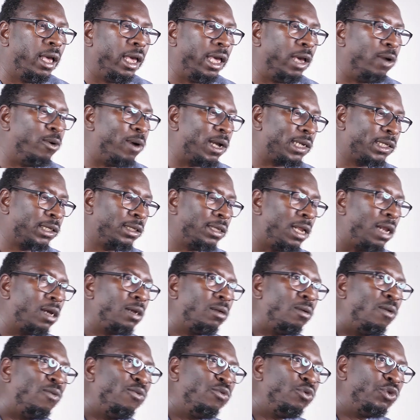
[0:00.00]
É? é o arsenal
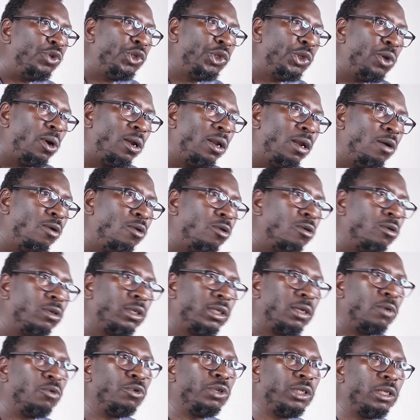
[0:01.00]
que não funciona ou
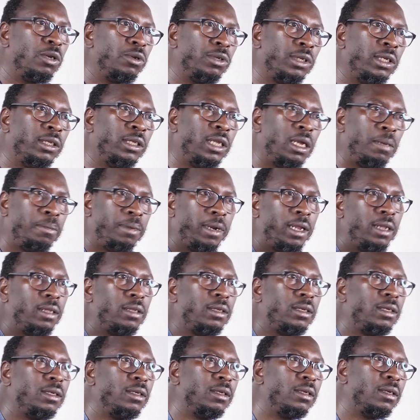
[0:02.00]
são os seus
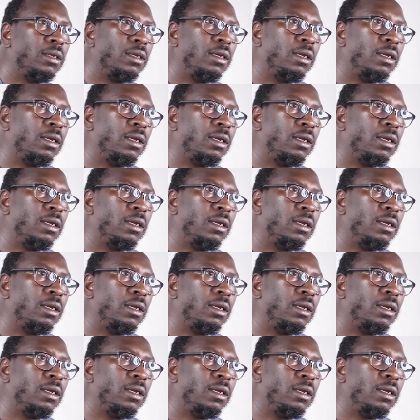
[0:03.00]
intérpretes?